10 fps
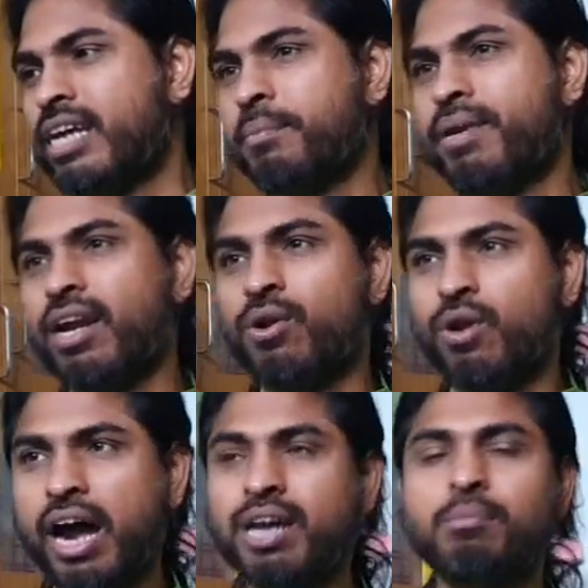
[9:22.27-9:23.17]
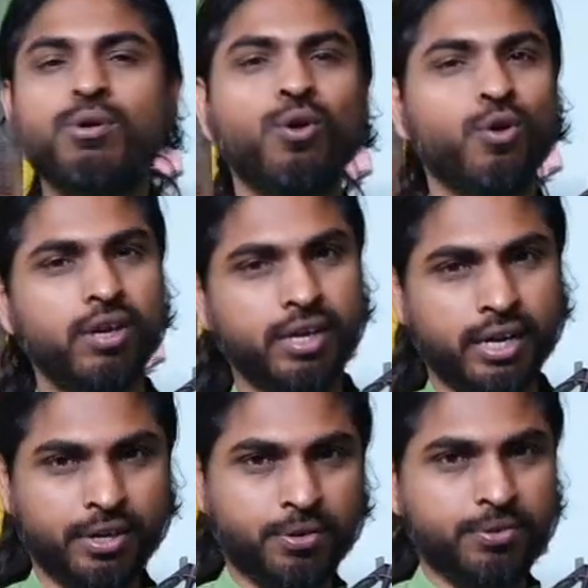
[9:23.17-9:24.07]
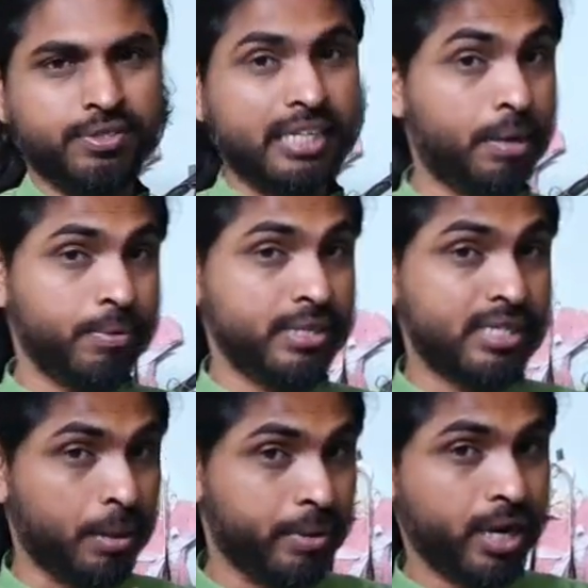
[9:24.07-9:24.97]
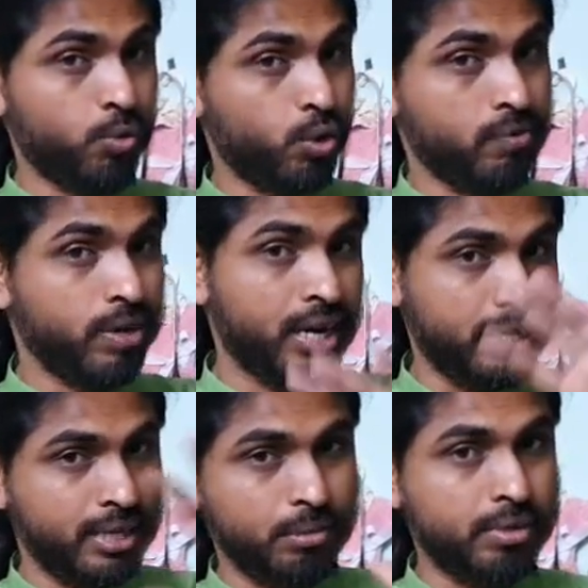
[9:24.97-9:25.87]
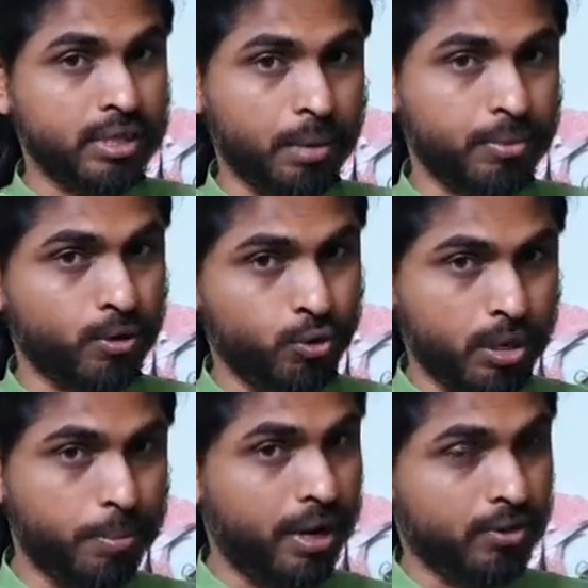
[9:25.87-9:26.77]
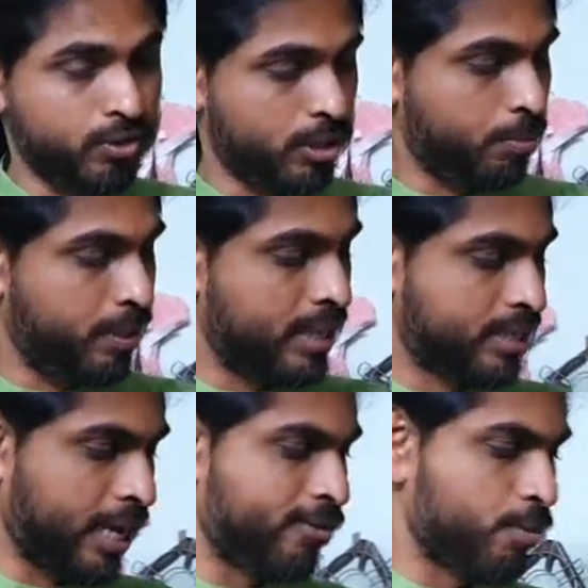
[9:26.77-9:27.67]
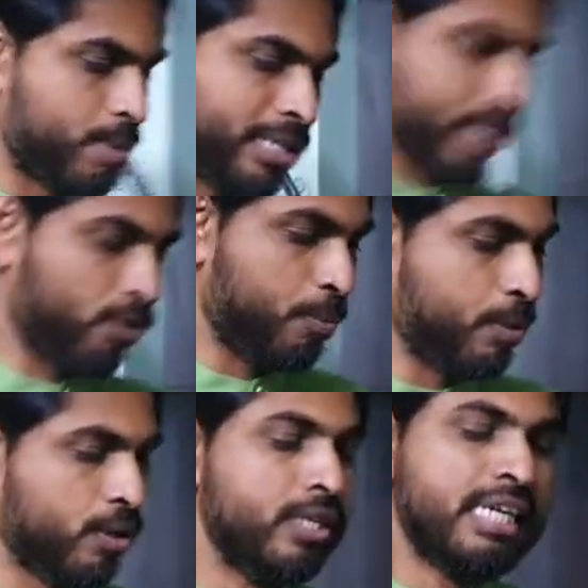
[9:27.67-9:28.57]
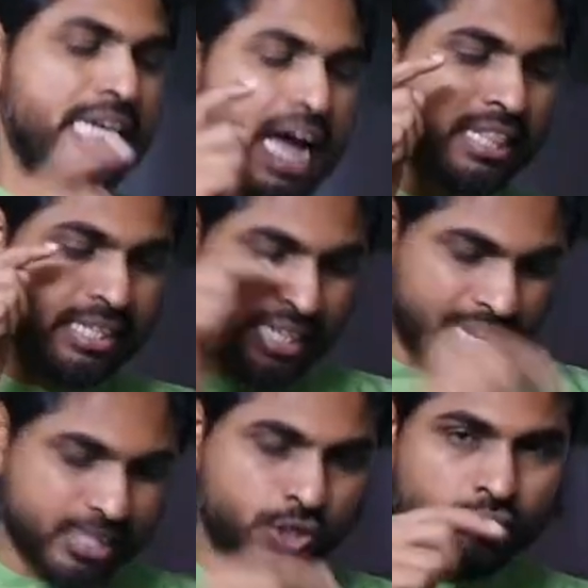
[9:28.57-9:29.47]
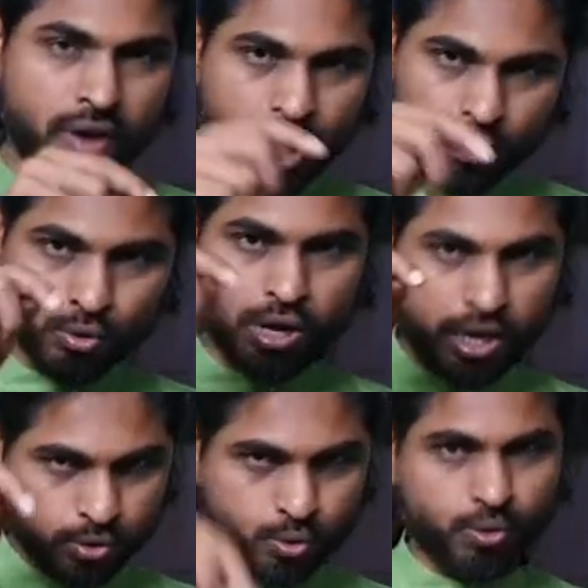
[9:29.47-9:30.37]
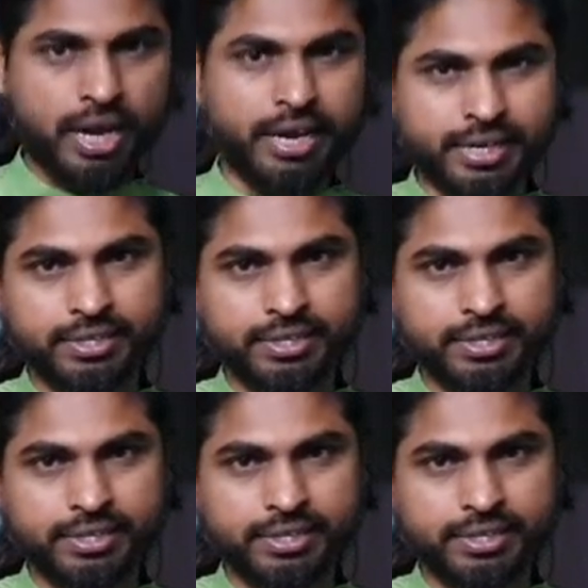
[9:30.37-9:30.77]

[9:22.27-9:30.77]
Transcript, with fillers: சமையல் அனுபவம் உங்களுக்கு கிடைக்கும் சில பேர் சமையல் உணவுகள் அதிகமாக சாப்பிடக்கூடிய பழக்கம் வச்சுருப்பீங்க சைவமாக அசைவமாக அந்த டேஸ்ட்டு வரணுன்னா கூட